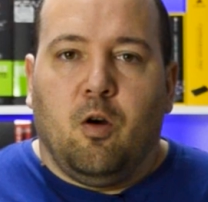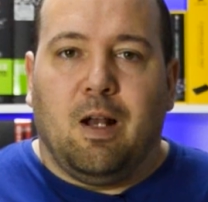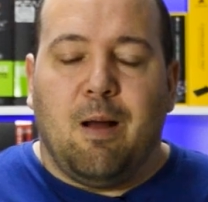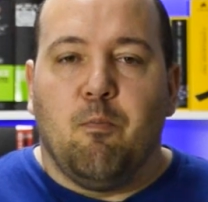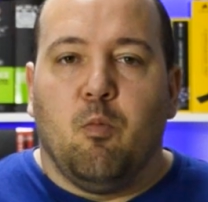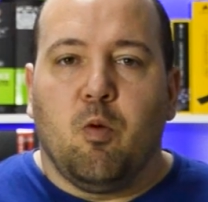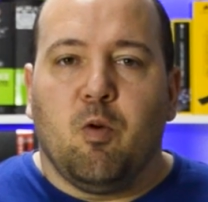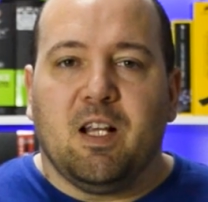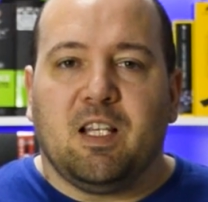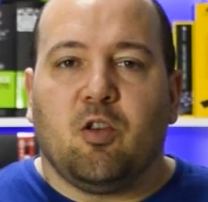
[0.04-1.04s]
Hola, muy
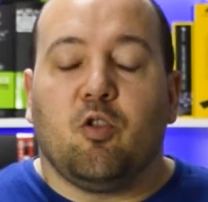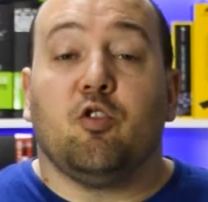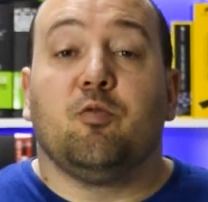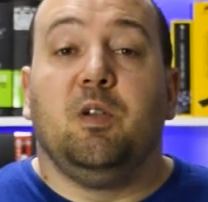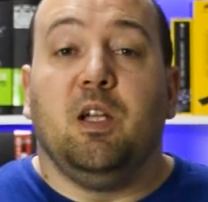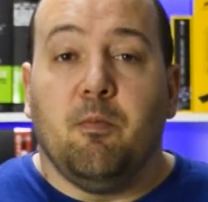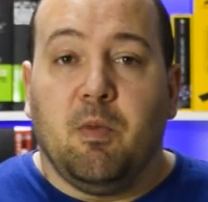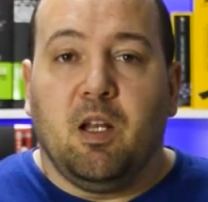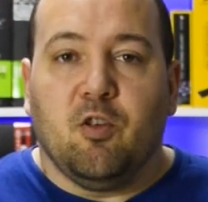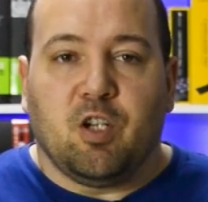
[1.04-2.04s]
buenas a todos,
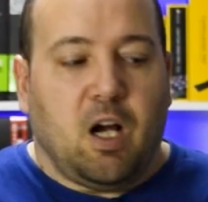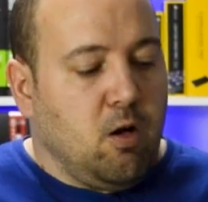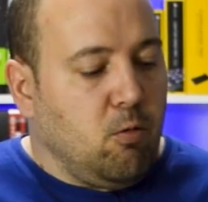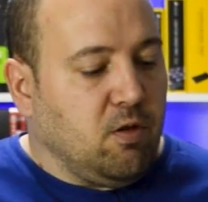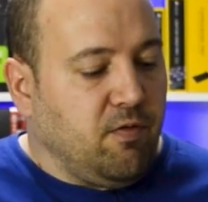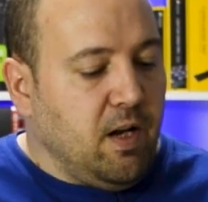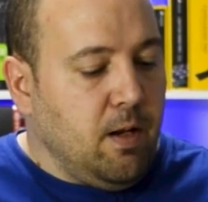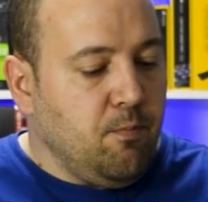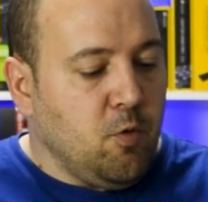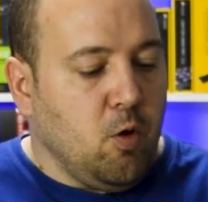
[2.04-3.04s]
bienvenidos a Hardware
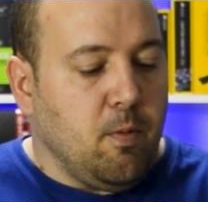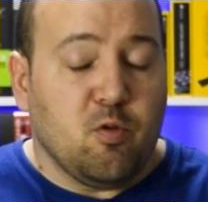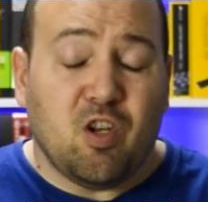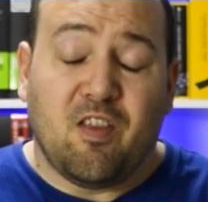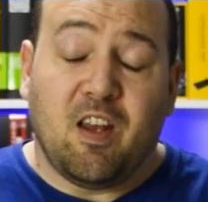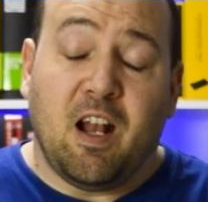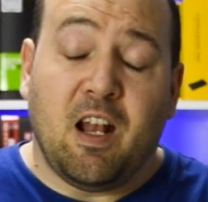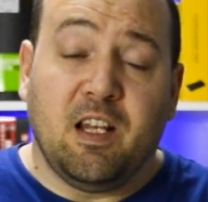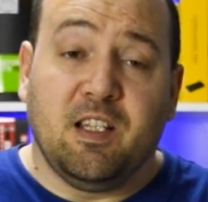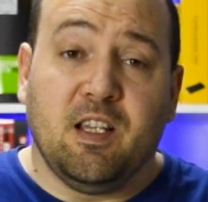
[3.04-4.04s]
Esfera. Hoy vamos a hacer
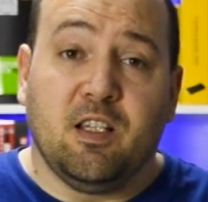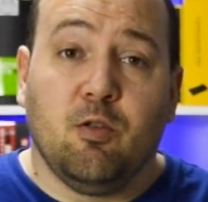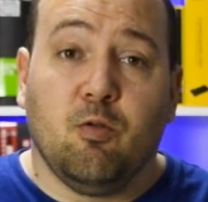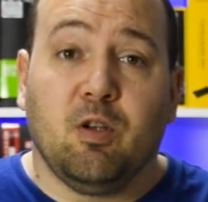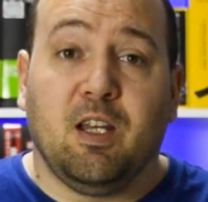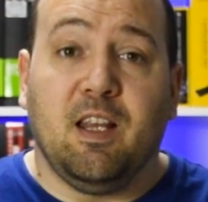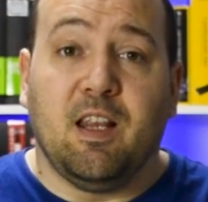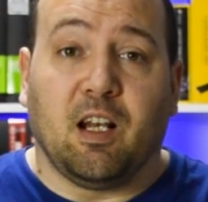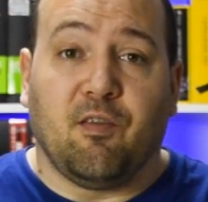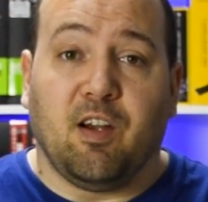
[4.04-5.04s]
análisis de un
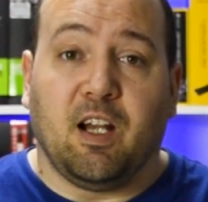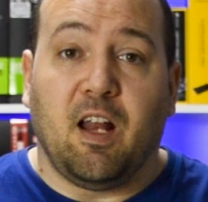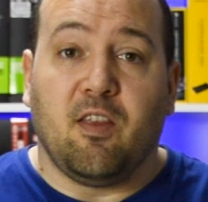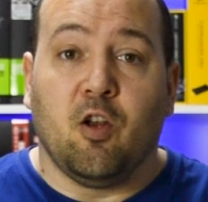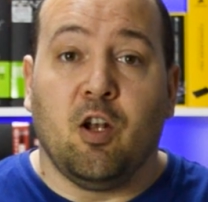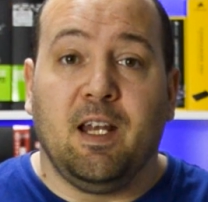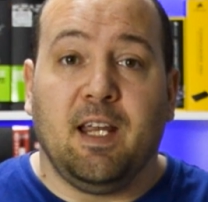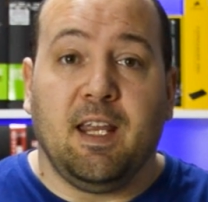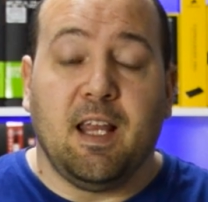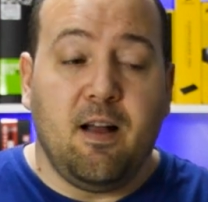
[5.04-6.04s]
kit de refrigeración
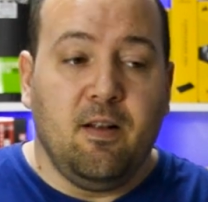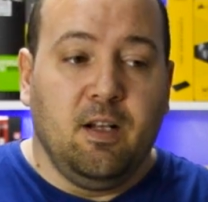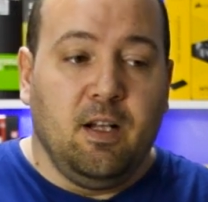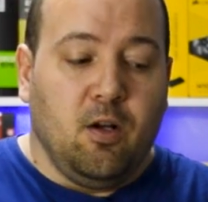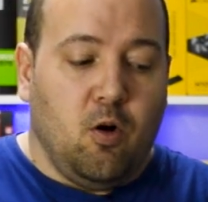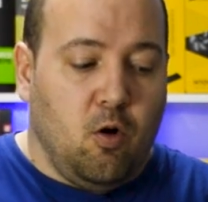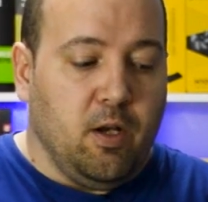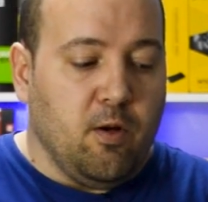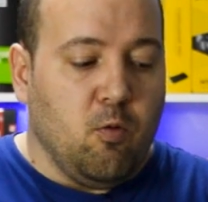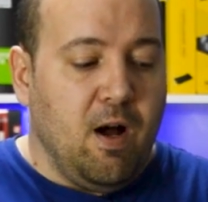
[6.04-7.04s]
líquida
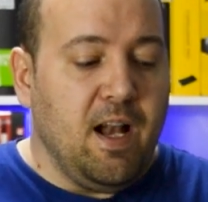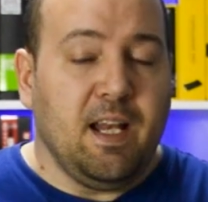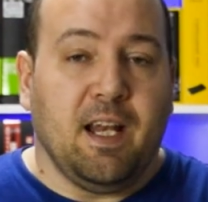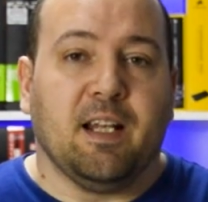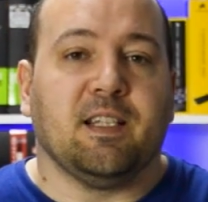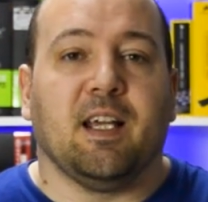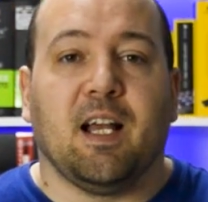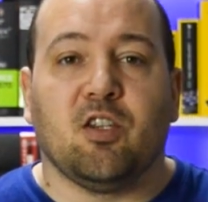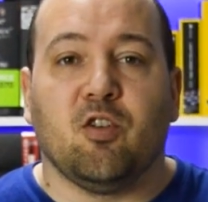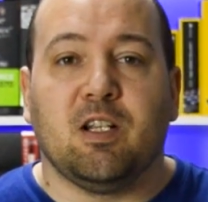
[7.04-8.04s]
All-in-One, en este
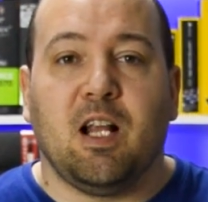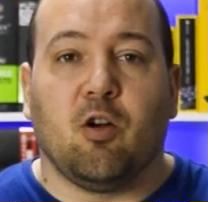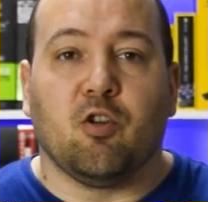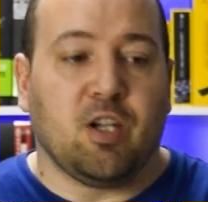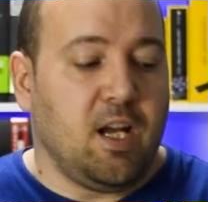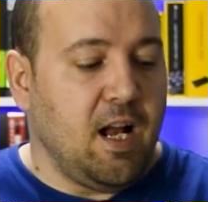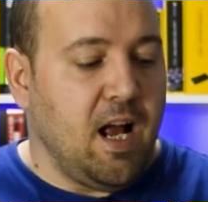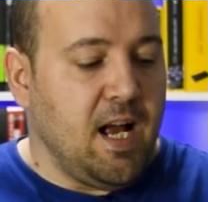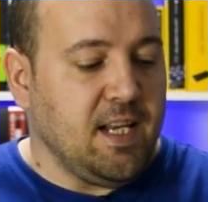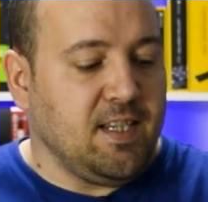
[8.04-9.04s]
caso es la
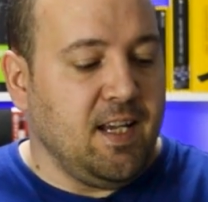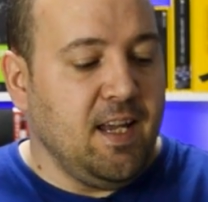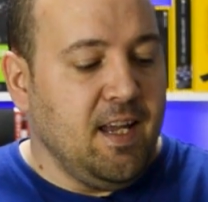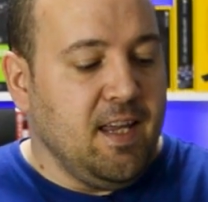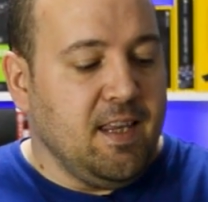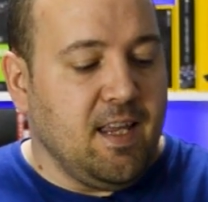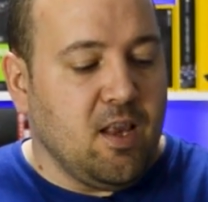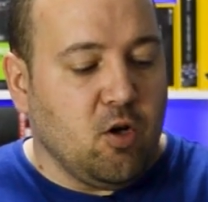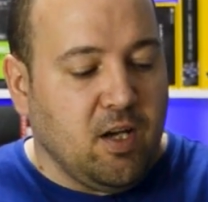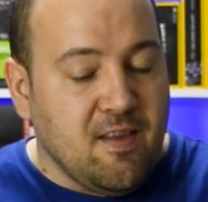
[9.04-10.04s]
Corsair
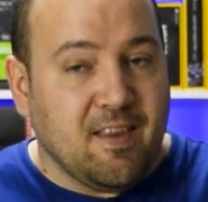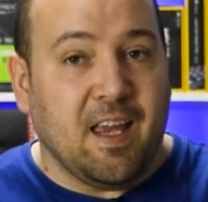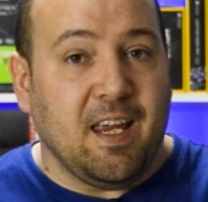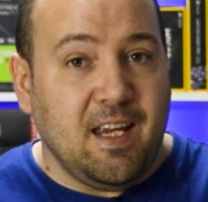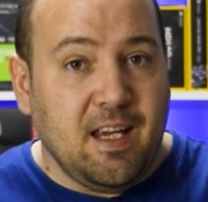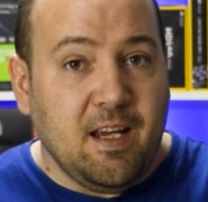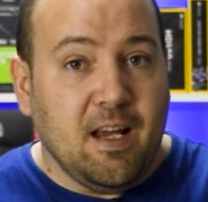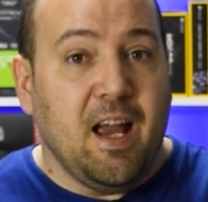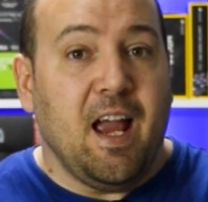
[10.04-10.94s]
H115i